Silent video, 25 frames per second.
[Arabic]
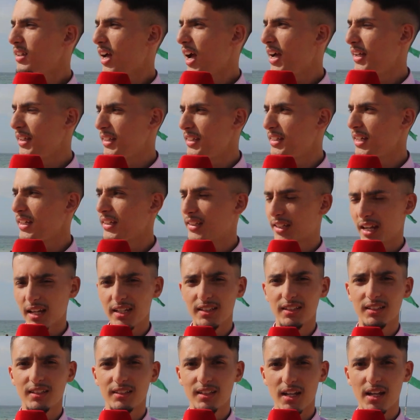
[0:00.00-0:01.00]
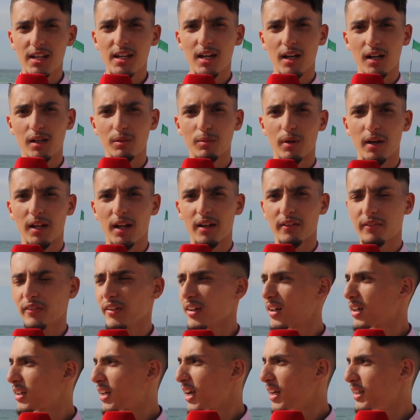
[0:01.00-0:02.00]
حاليا كاين هنايا
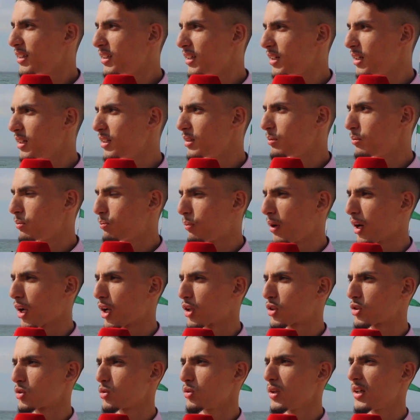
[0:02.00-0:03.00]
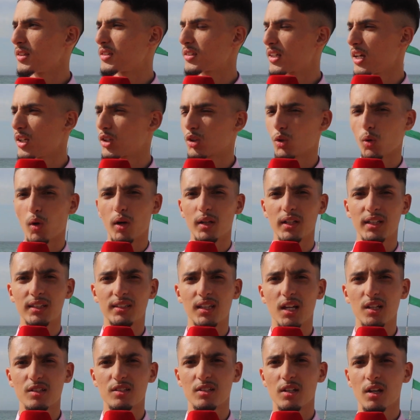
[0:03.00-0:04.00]
المرافق كاين آه، باراسولات كاين
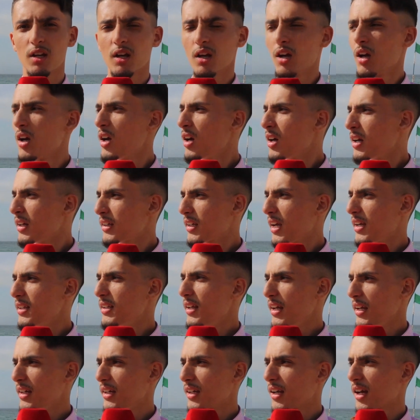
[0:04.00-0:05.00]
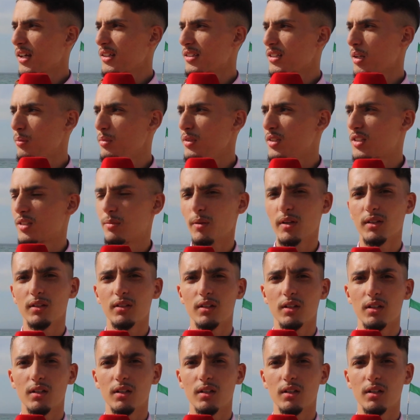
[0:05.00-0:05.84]
طواليطات كاين الحراسه بالنسبه